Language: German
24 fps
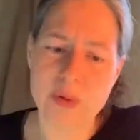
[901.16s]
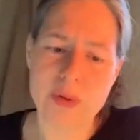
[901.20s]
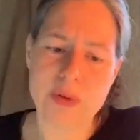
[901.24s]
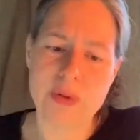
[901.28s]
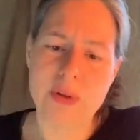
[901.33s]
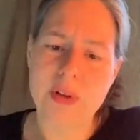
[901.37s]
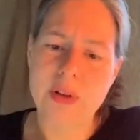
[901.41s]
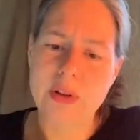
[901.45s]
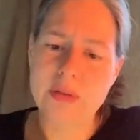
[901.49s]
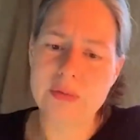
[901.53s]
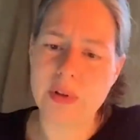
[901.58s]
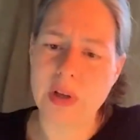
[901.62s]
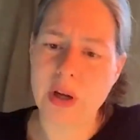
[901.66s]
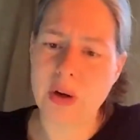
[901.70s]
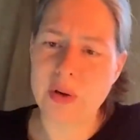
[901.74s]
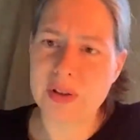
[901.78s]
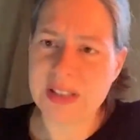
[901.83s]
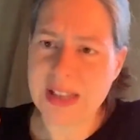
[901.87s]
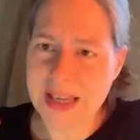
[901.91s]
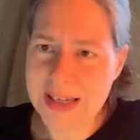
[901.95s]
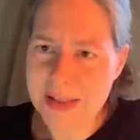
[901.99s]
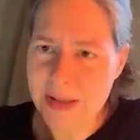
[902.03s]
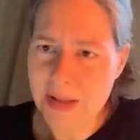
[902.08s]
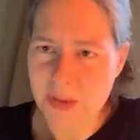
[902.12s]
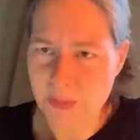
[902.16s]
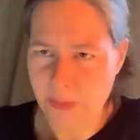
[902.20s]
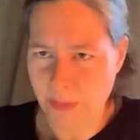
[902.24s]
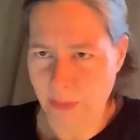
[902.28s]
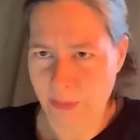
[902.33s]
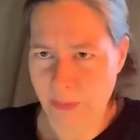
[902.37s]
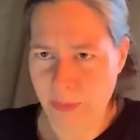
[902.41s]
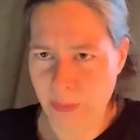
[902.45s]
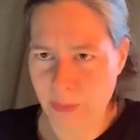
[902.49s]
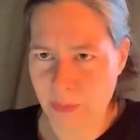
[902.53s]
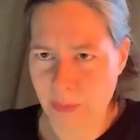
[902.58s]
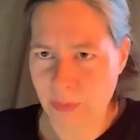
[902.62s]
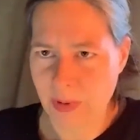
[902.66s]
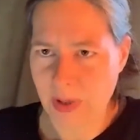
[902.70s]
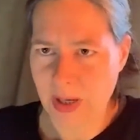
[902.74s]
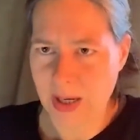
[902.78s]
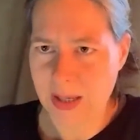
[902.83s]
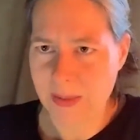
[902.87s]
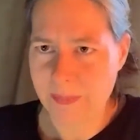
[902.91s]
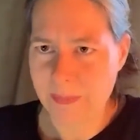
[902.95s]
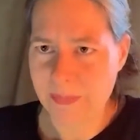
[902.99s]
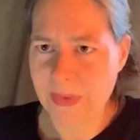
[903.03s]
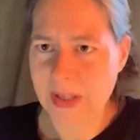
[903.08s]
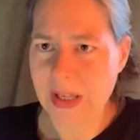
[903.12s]
und, und auch Geld zur Verfügung
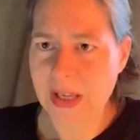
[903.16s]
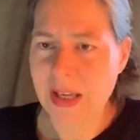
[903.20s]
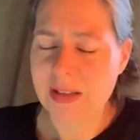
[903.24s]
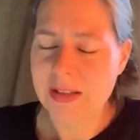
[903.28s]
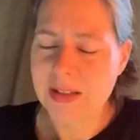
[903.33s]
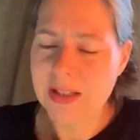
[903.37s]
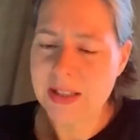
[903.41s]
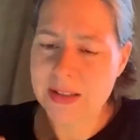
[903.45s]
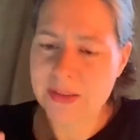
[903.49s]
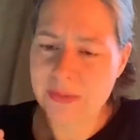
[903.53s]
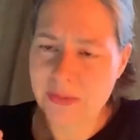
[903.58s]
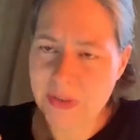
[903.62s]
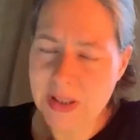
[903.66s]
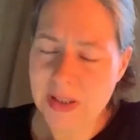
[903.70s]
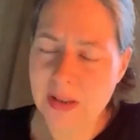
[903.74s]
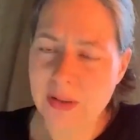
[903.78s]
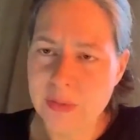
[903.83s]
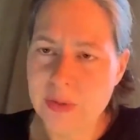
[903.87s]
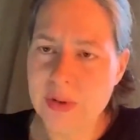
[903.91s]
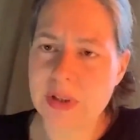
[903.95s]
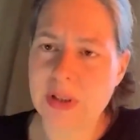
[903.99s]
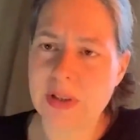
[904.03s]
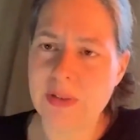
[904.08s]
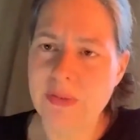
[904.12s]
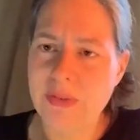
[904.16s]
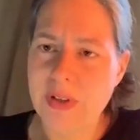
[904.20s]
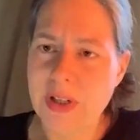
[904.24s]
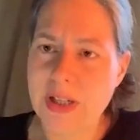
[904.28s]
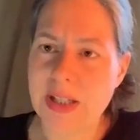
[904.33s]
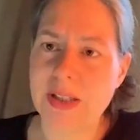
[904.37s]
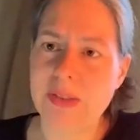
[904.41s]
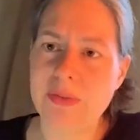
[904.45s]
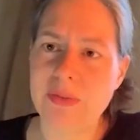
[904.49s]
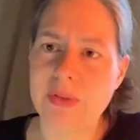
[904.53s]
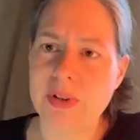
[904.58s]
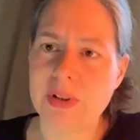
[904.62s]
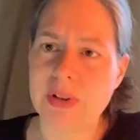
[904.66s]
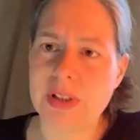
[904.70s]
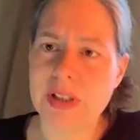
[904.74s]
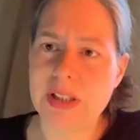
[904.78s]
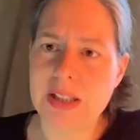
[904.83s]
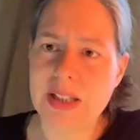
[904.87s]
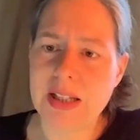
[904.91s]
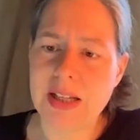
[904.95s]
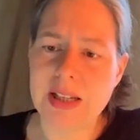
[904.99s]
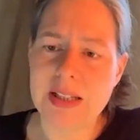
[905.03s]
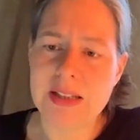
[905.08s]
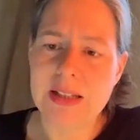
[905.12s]
haben, dass wir unsere
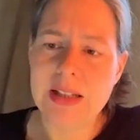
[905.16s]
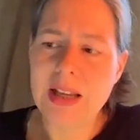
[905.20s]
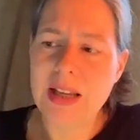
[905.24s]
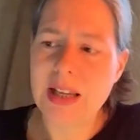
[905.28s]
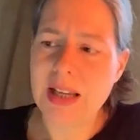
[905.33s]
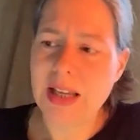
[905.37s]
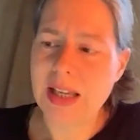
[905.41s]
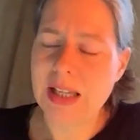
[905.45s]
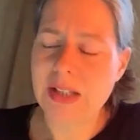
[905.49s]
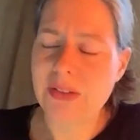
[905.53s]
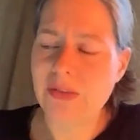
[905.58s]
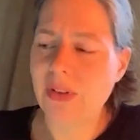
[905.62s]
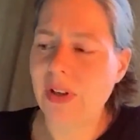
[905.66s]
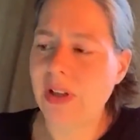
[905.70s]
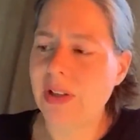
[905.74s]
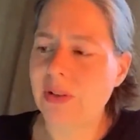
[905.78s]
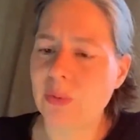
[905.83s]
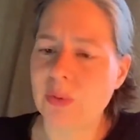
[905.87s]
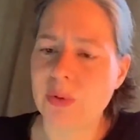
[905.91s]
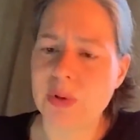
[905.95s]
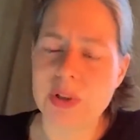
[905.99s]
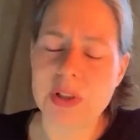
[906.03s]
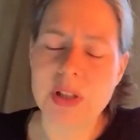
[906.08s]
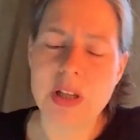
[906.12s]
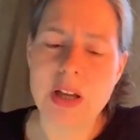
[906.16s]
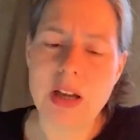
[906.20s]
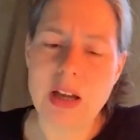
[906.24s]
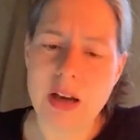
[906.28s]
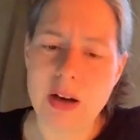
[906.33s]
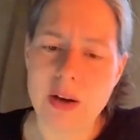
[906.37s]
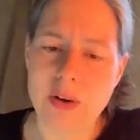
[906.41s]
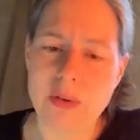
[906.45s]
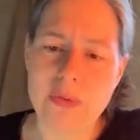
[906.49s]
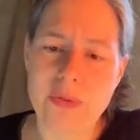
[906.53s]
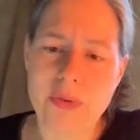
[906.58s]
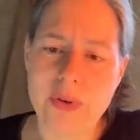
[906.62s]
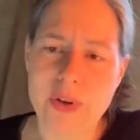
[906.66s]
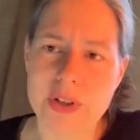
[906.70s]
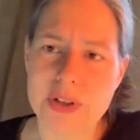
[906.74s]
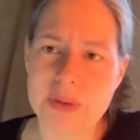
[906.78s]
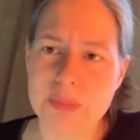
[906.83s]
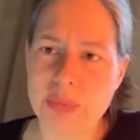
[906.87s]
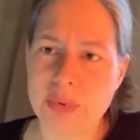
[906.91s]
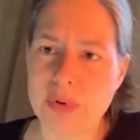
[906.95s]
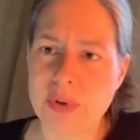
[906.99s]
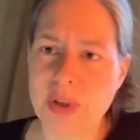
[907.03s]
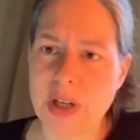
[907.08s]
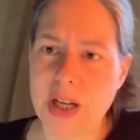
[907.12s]
Verantwortlichkeit etwa durch
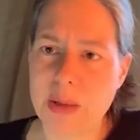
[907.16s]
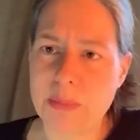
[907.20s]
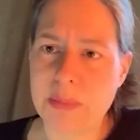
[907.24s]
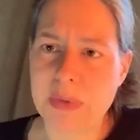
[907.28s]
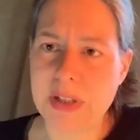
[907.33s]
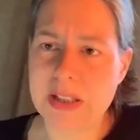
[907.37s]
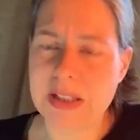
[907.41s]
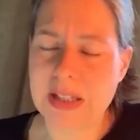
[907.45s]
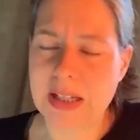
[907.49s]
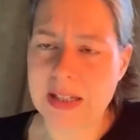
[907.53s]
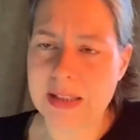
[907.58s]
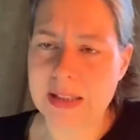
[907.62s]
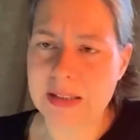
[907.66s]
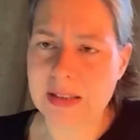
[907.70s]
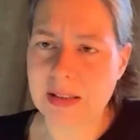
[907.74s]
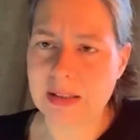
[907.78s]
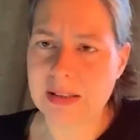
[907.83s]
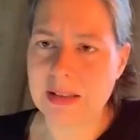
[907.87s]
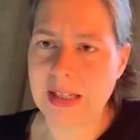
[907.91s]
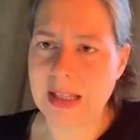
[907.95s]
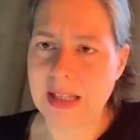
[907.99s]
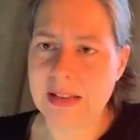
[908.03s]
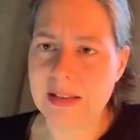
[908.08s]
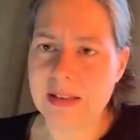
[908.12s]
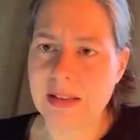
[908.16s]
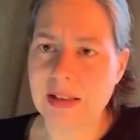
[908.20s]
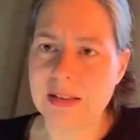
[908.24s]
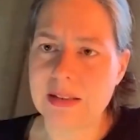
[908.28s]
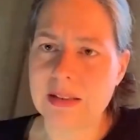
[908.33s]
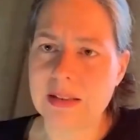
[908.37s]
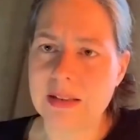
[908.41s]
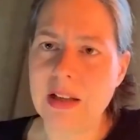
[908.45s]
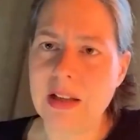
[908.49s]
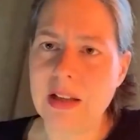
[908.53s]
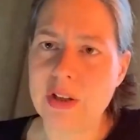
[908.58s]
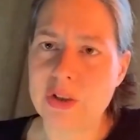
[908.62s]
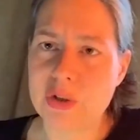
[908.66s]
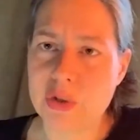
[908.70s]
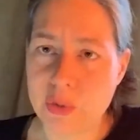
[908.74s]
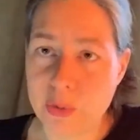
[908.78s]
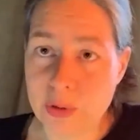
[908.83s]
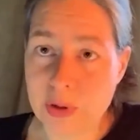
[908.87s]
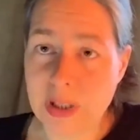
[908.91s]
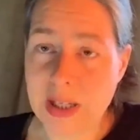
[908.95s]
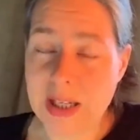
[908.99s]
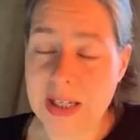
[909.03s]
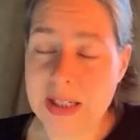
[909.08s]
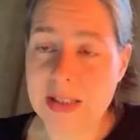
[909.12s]
Aufforstprogramme in anderen Ländern
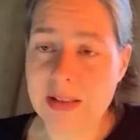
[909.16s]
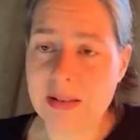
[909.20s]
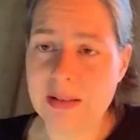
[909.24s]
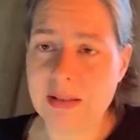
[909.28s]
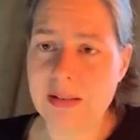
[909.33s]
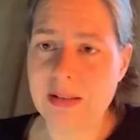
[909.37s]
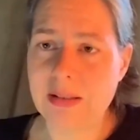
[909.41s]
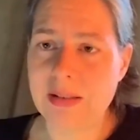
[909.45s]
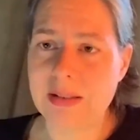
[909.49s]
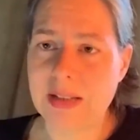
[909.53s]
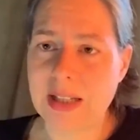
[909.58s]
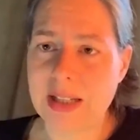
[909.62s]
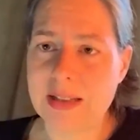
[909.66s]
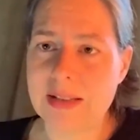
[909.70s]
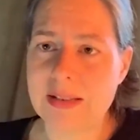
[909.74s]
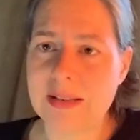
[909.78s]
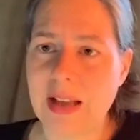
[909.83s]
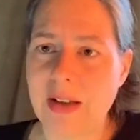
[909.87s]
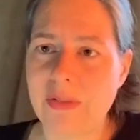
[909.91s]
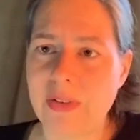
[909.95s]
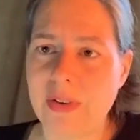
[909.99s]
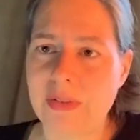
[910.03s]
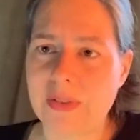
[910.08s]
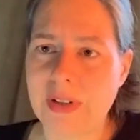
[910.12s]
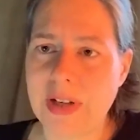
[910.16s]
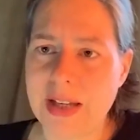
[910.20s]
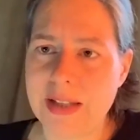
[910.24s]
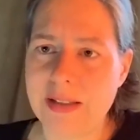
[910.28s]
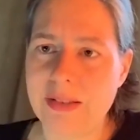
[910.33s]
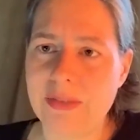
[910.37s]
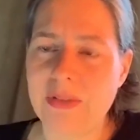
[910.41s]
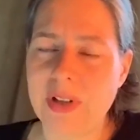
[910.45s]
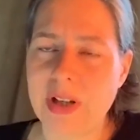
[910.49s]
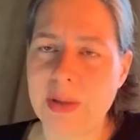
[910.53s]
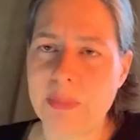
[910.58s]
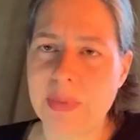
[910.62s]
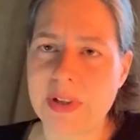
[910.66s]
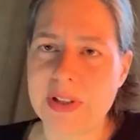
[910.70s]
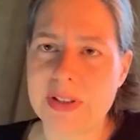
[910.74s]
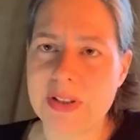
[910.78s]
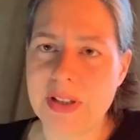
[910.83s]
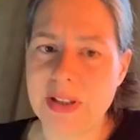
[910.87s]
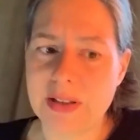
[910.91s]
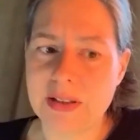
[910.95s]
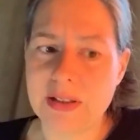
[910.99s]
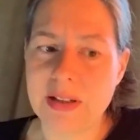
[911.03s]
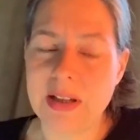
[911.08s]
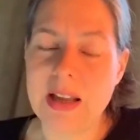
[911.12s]
schönrechnen. Das darf auf keinen Fall
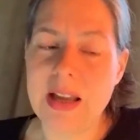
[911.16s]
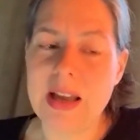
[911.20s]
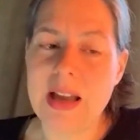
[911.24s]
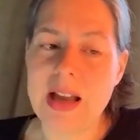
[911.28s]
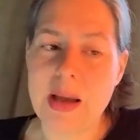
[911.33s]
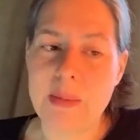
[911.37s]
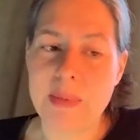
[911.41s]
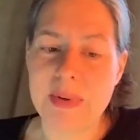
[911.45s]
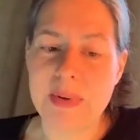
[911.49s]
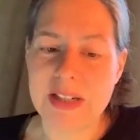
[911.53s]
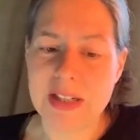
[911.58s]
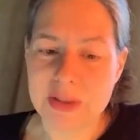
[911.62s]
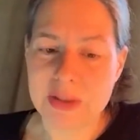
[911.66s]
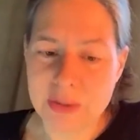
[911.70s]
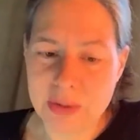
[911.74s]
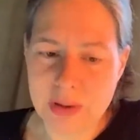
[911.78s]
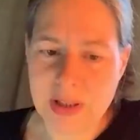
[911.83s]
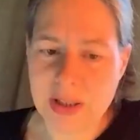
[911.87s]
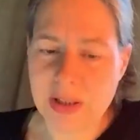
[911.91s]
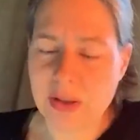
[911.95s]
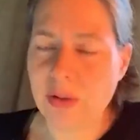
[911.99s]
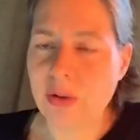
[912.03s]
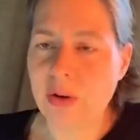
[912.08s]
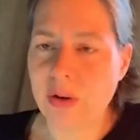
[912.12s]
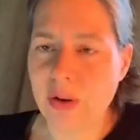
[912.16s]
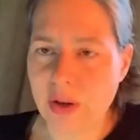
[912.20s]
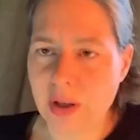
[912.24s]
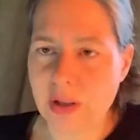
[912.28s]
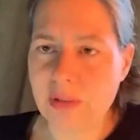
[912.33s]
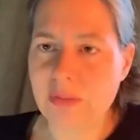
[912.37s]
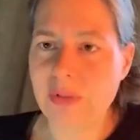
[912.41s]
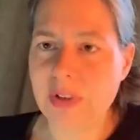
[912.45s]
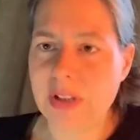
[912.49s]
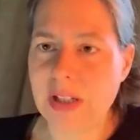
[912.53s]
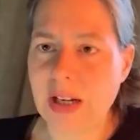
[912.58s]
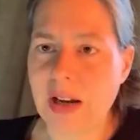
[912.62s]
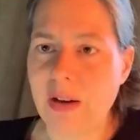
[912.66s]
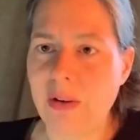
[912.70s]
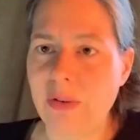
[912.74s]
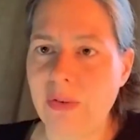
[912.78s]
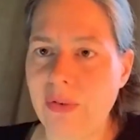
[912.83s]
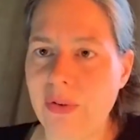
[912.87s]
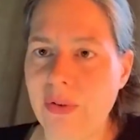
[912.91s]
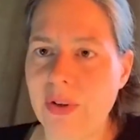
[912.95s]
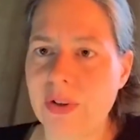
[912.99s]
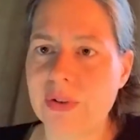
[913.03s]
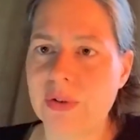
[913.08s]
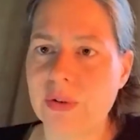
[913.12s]
passieren. Aber natürlich gehören wieder
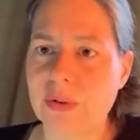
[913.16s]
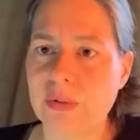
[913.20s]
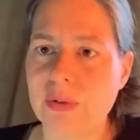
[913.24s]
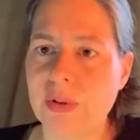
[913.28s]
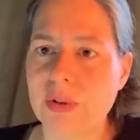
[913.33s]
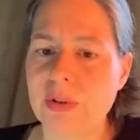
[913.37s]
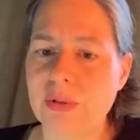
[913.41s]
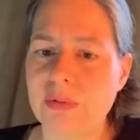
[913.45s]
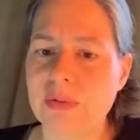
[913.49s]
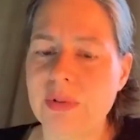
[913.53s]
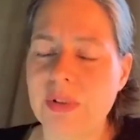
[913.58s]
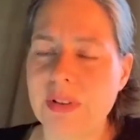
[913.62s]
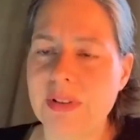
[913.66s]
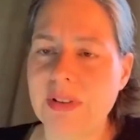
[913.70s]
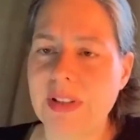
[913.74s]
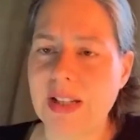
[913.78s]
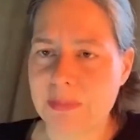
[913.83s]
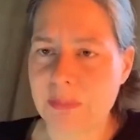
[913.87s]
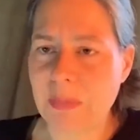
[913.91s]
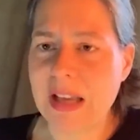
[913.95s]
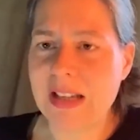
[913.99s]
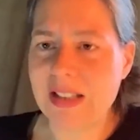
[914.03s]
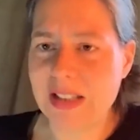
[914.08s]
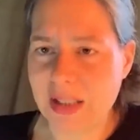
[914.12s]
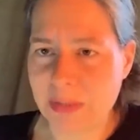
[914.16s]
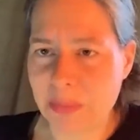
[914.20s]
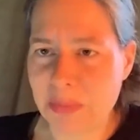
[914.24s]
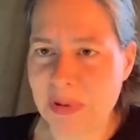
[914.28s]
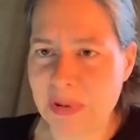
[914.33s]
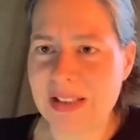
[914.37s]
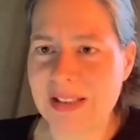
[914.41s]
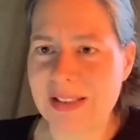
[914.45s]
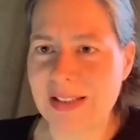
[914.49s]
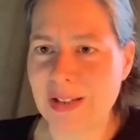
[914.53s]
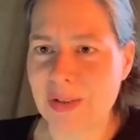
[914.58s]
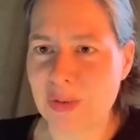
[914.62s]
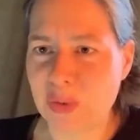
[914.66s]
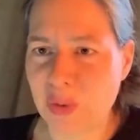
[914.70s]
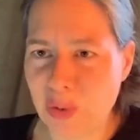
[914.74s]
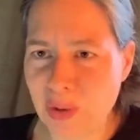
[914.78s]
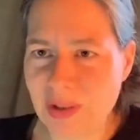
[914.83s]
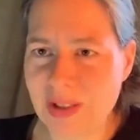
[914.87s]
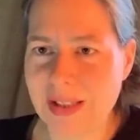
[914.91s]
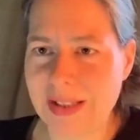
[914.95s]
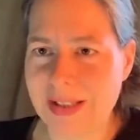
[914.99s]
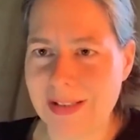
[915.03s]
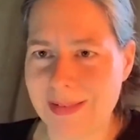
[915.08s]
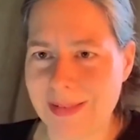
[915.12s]
Aufforstungen und das meinte ich mit den
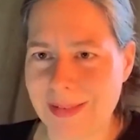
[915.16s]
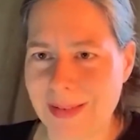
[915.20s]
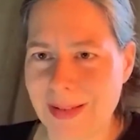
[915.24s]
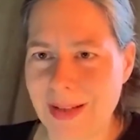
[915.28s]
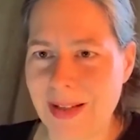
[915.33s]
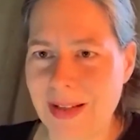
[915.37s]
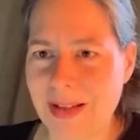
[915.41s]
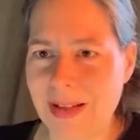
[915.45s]
natürlichen mhm.